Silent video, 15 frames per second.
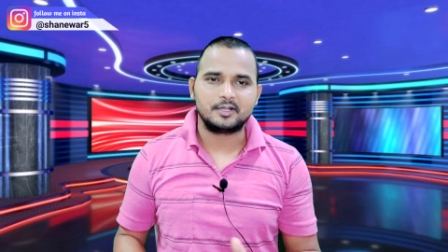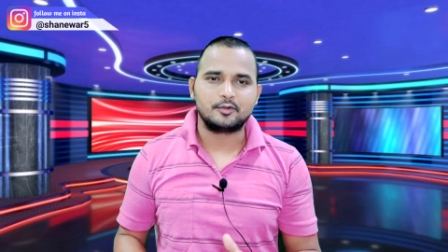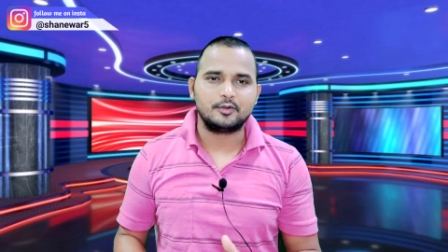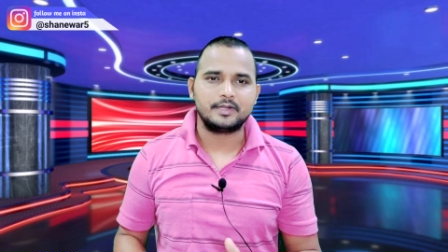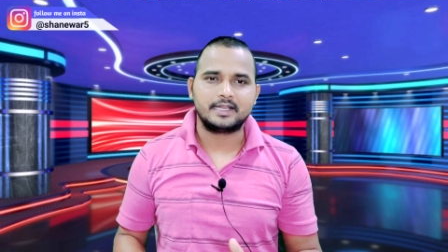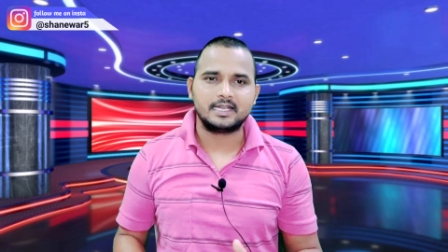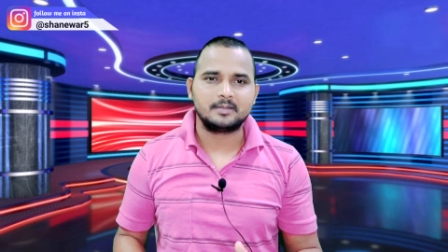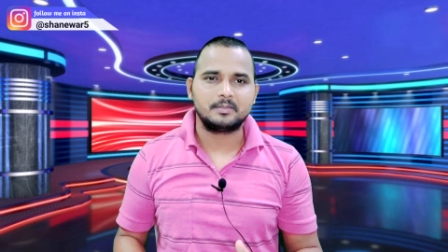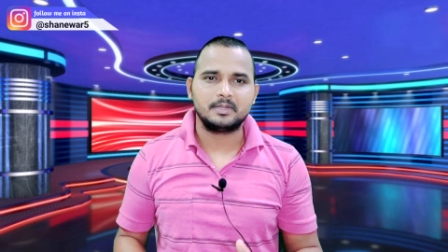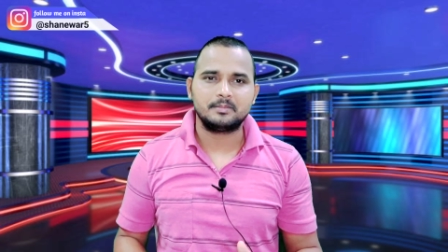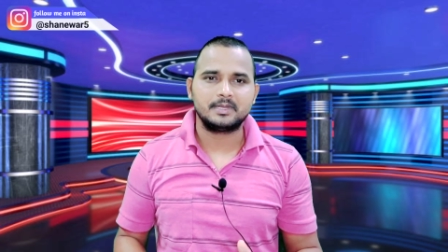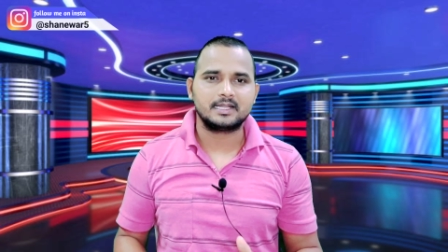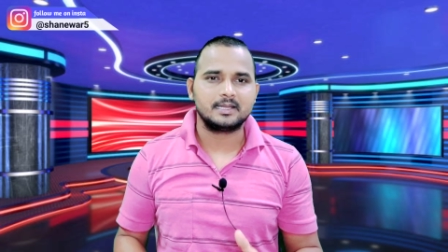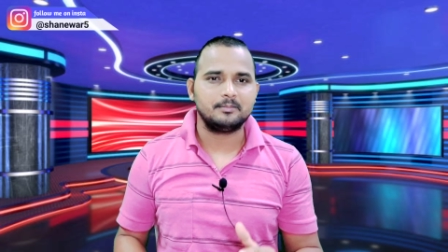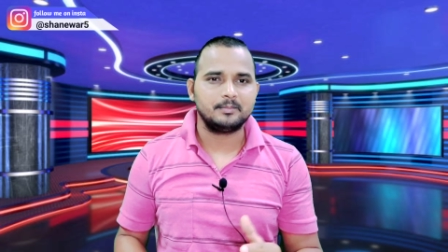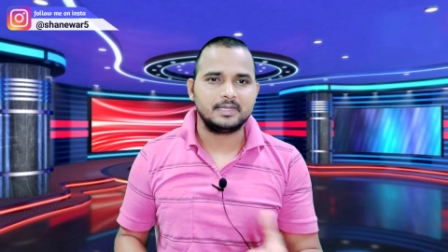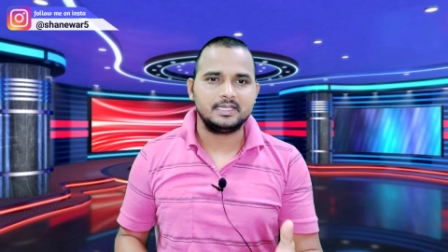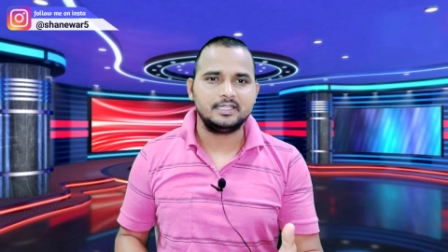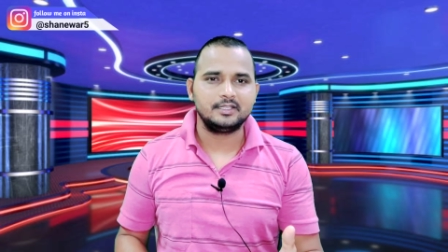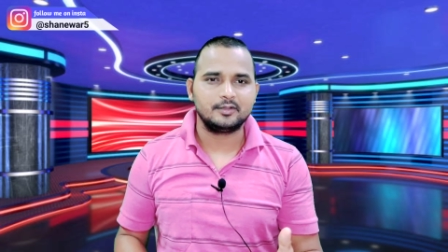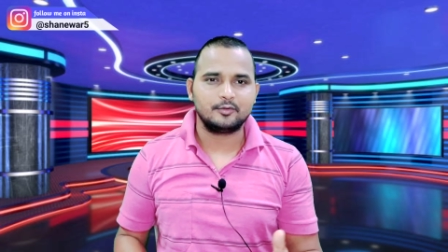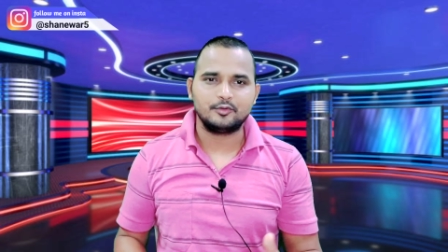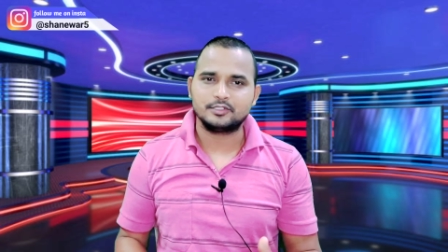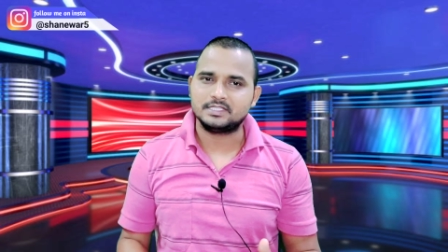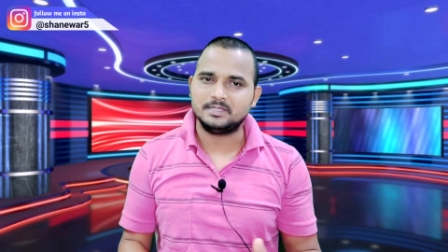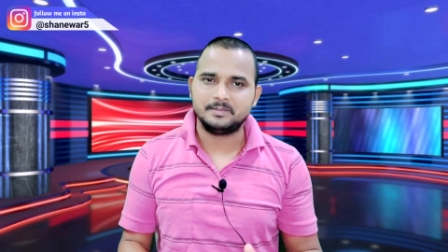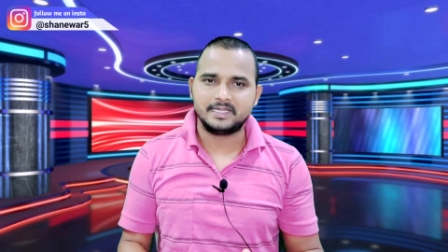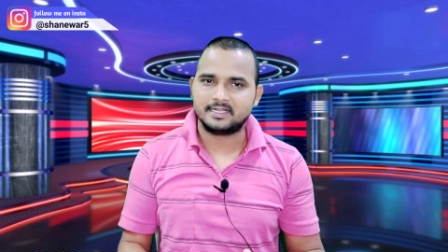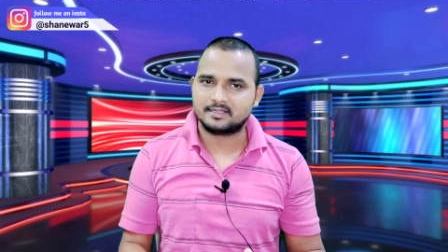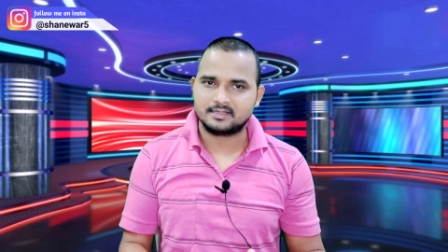आपका कॉन्ट्रैक्ट पेपर कंपनी
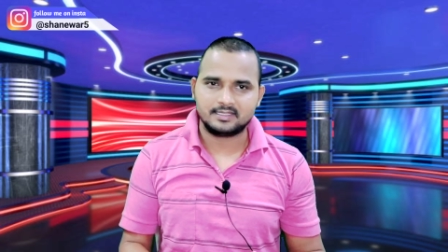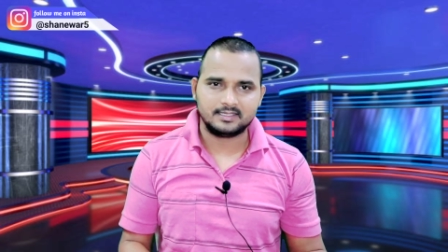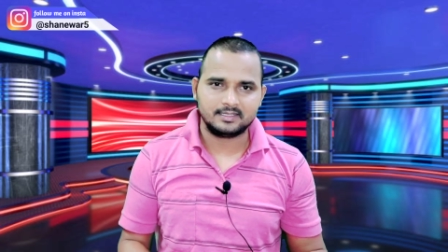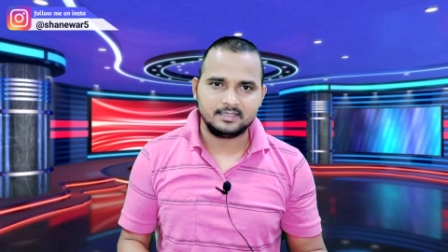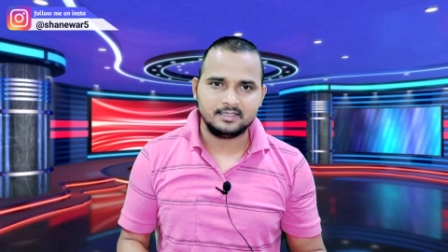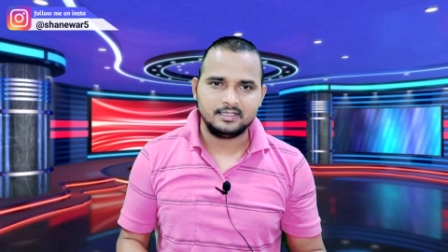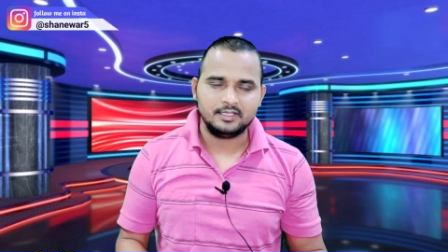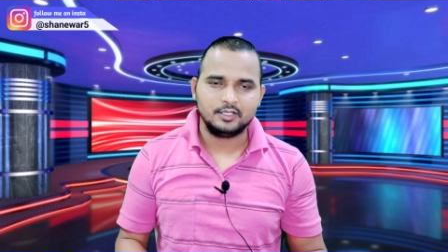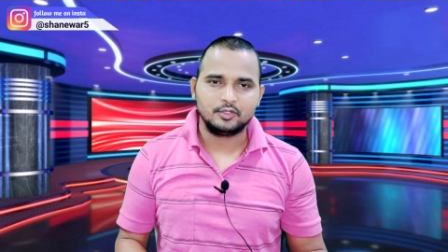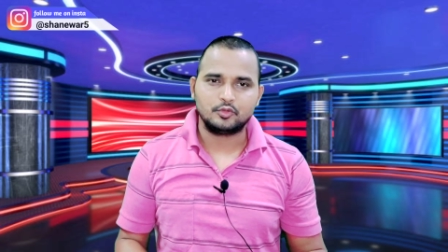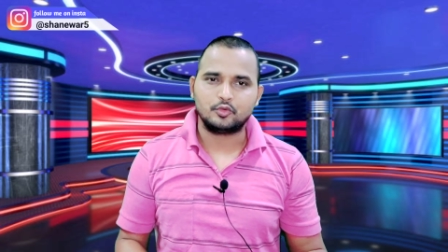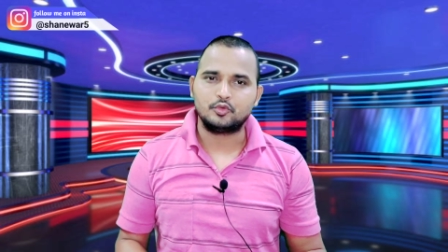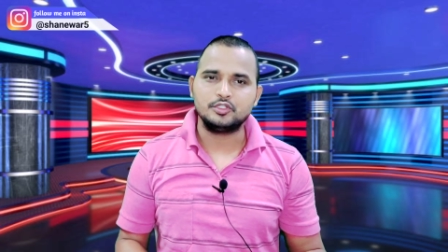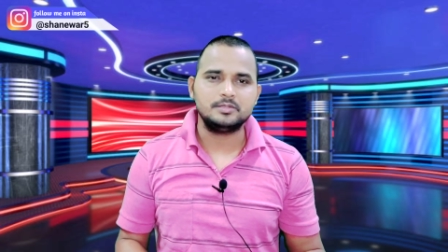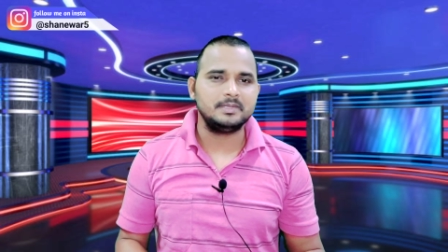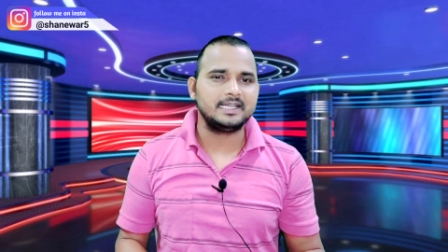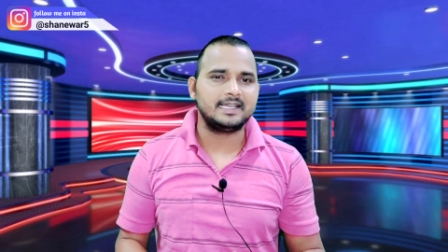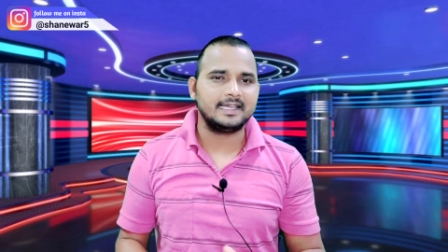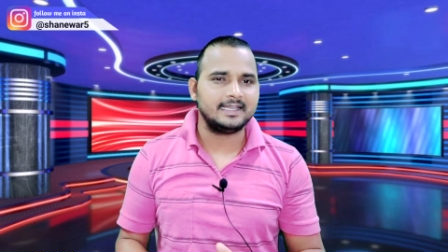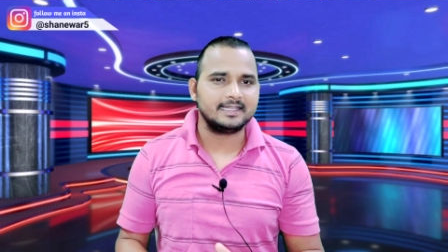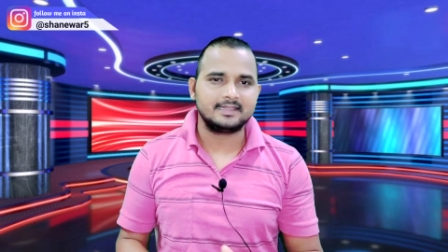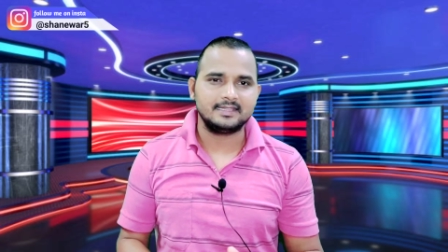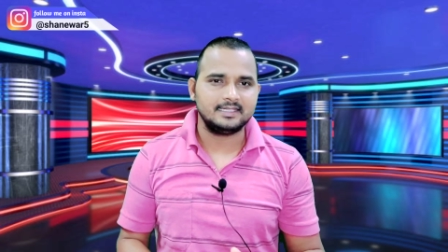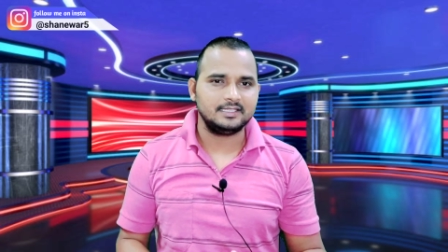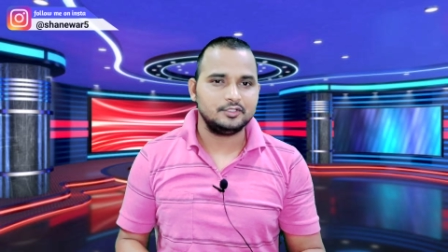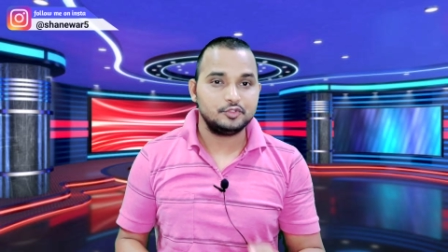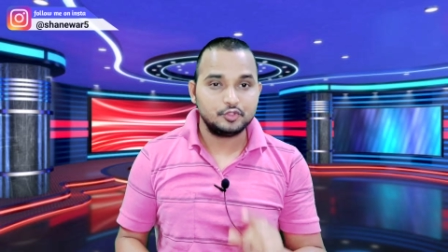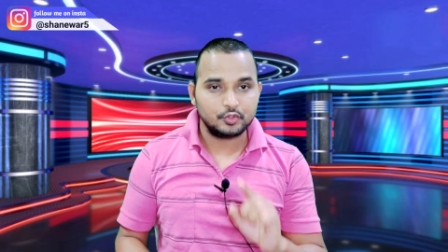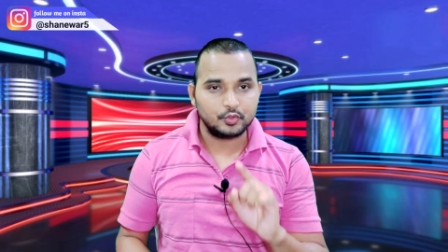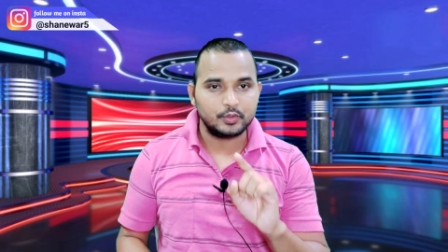गोसी में रखता है तो कुछ भी गलत
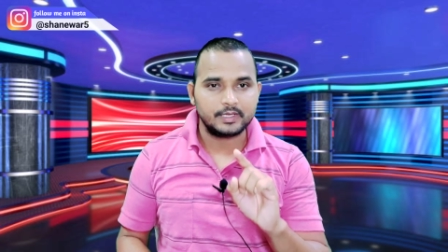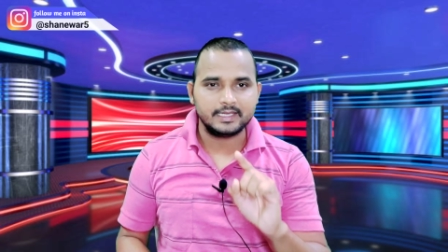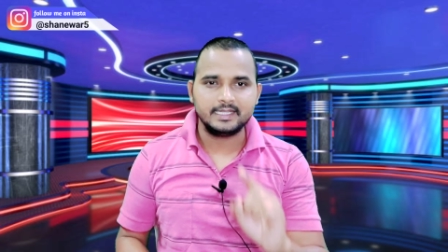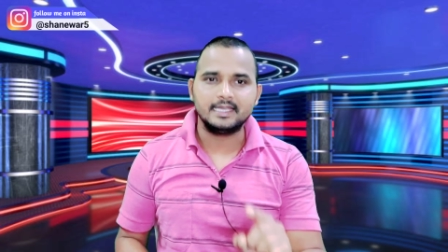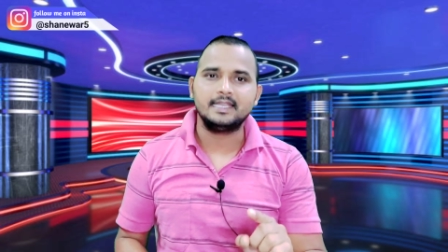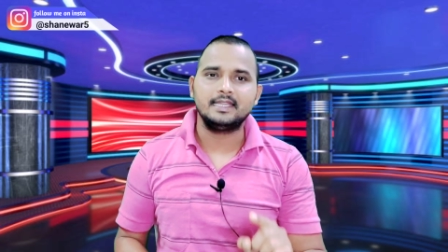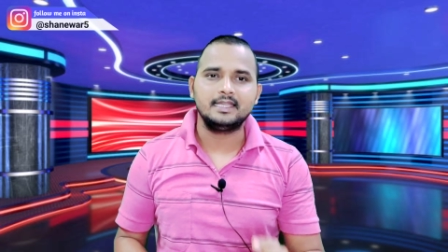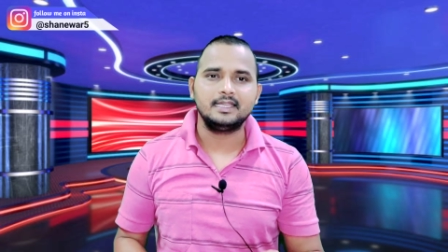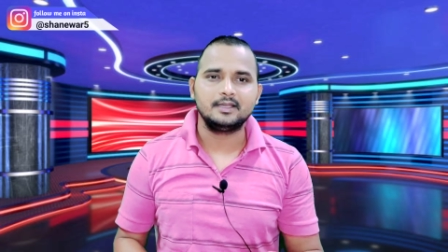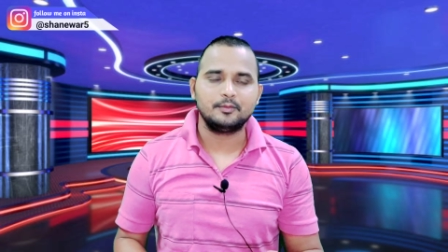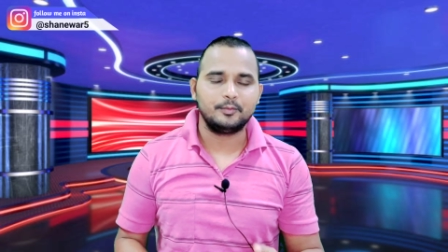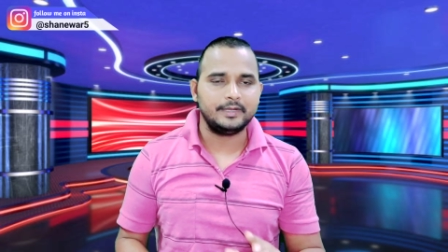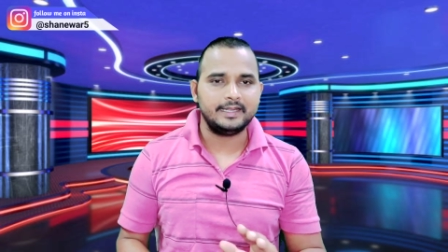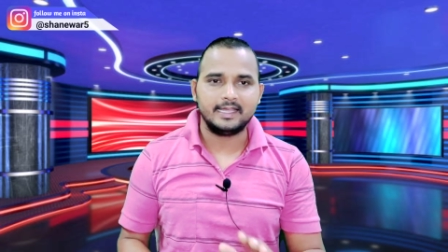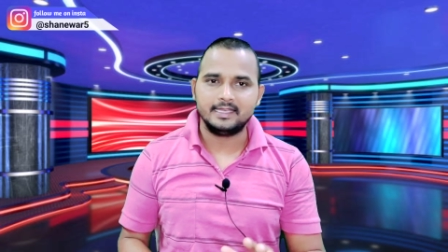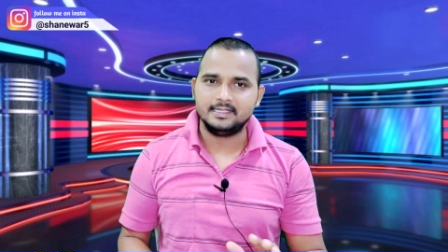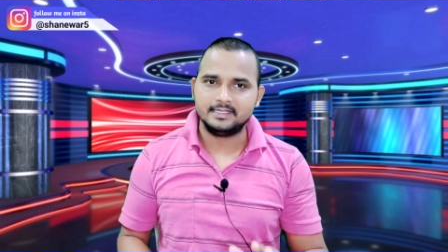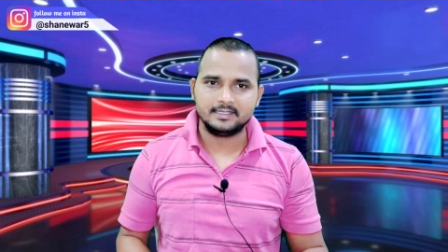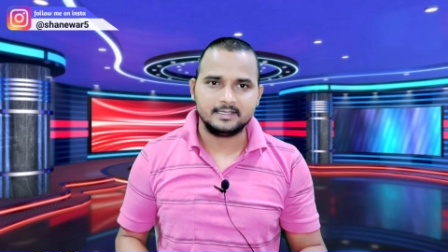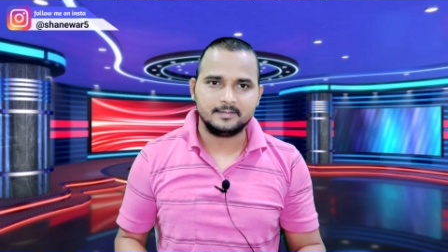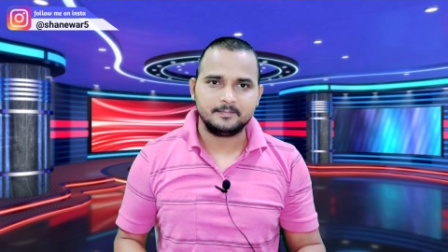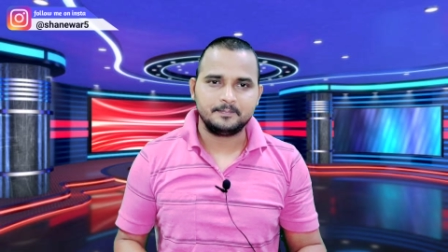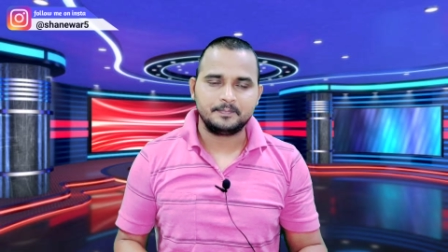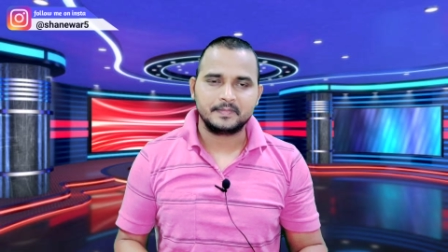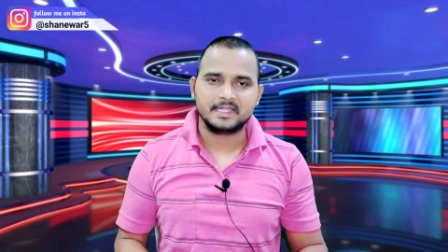नहीं जो रियल है वही डालिएगा